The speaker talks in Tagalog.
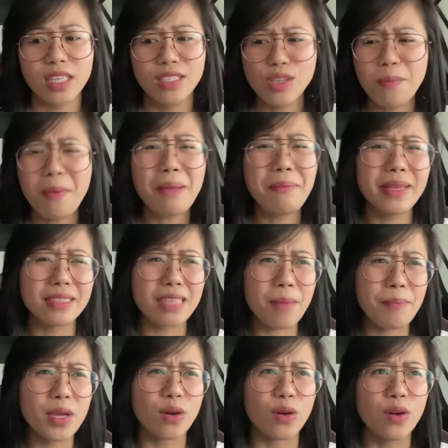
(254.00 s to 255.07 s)
So,
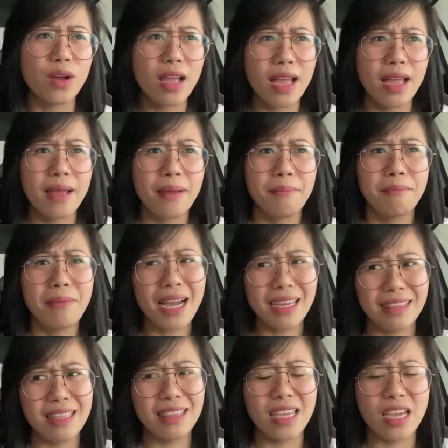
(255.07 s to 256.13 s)
sabi ko,
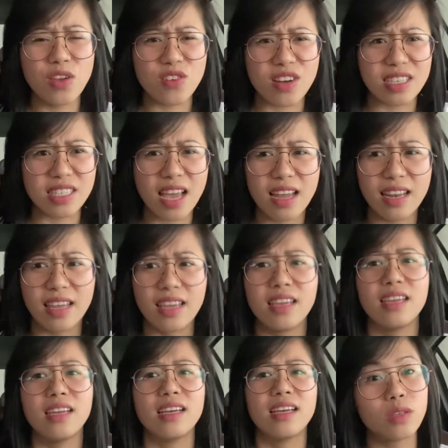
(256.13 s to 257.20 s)
bakit hindi kayo kasali?
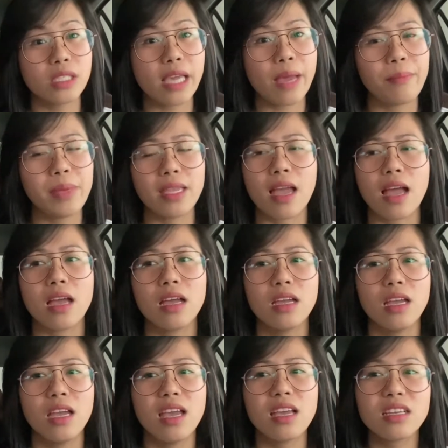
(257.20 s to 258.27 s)
So, sabi niya,
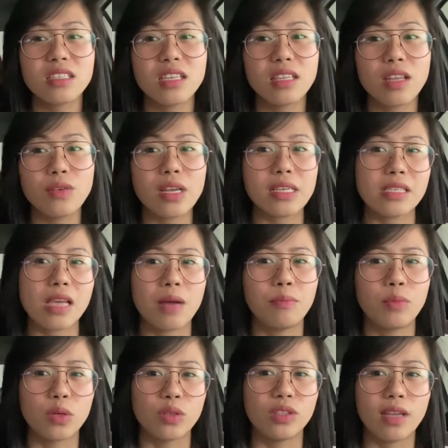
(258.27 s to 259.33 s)
eh kasi daw nasa
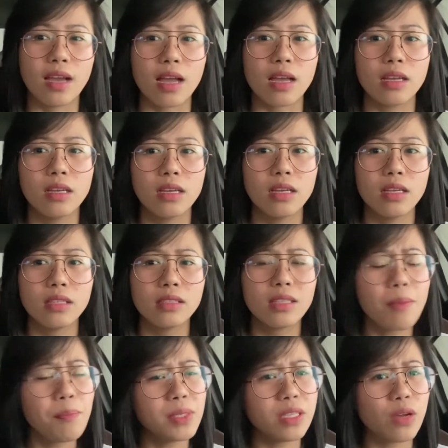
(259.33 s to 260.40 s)
abroad ka.
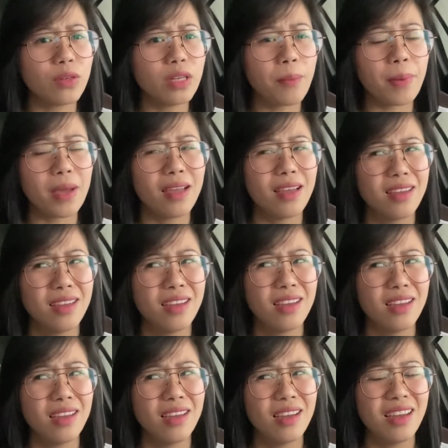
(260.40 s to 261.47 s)
Tapos ako na pa,
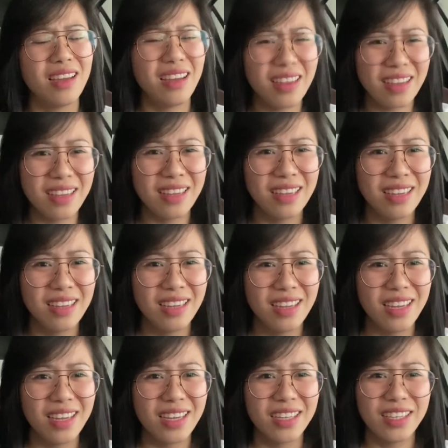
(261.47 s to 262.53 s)
ha?
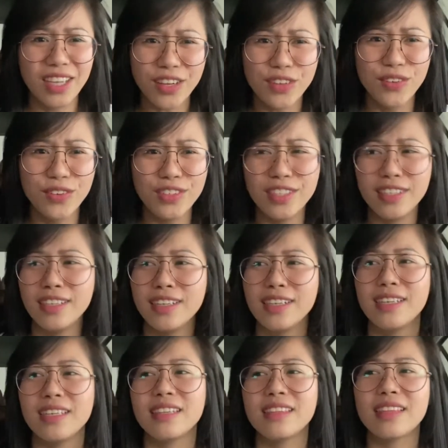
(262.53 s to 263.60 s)
Ganun?
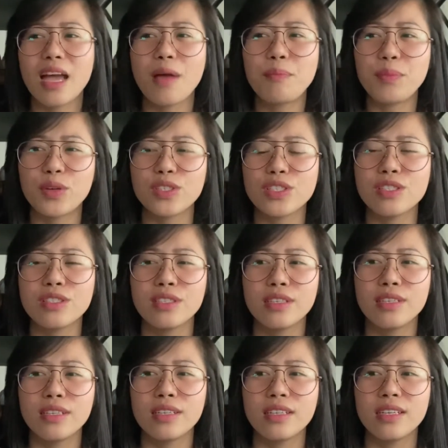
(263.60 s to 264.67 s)
Tapos,
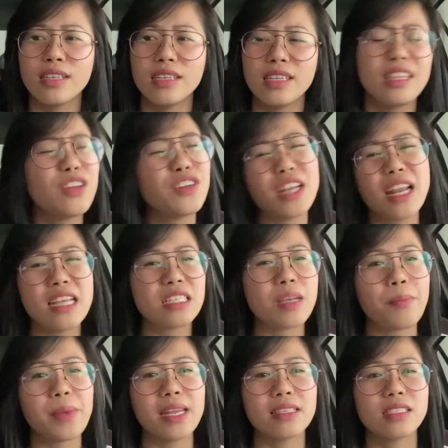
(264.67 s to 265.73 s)
hindi ko na lang
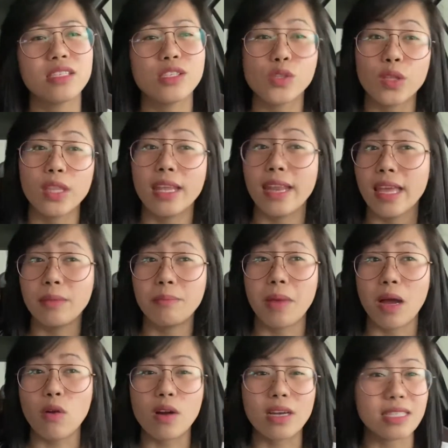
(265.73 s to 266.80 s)
siya pinansin. So,
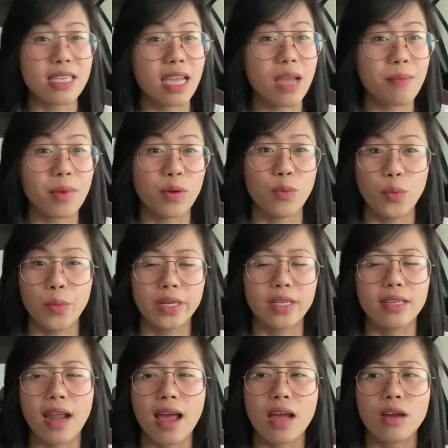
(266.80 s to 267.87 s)
dinedma ko kasi nga
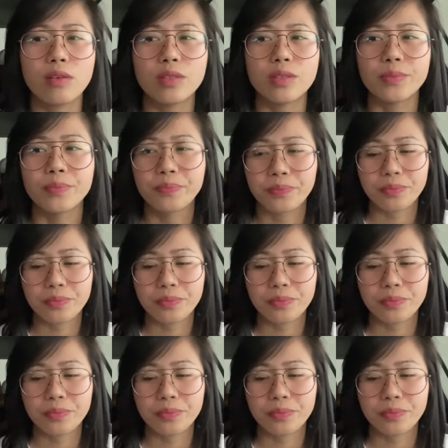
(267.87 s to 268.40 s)
mag-work na ako.